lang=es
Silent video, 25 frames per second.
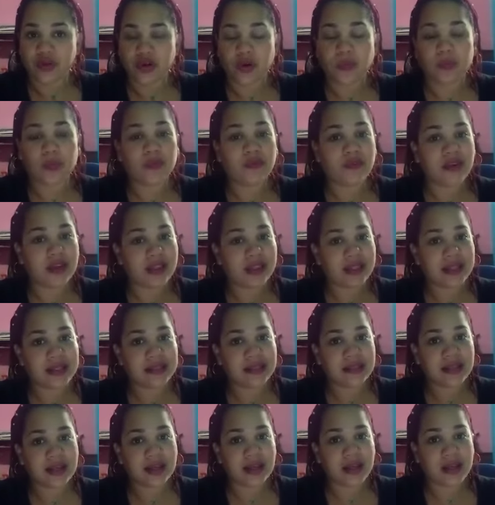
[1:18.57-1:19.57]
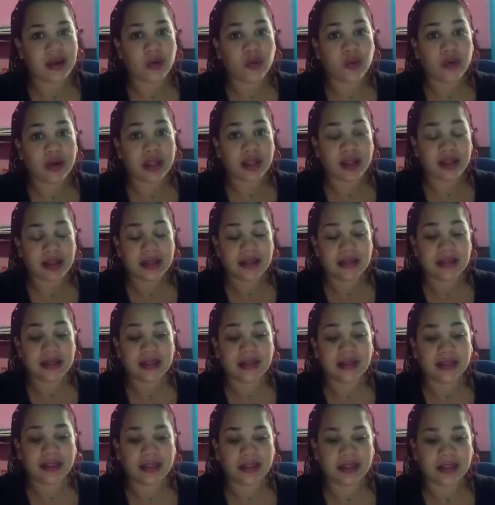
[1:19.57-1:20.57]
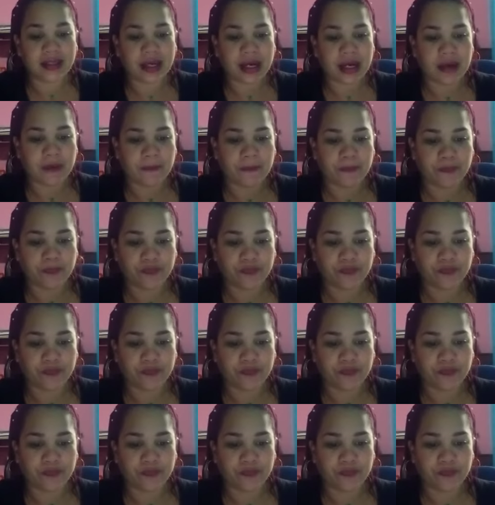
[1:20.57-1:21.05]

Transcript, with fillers: Como bien dice, es una danza terrenal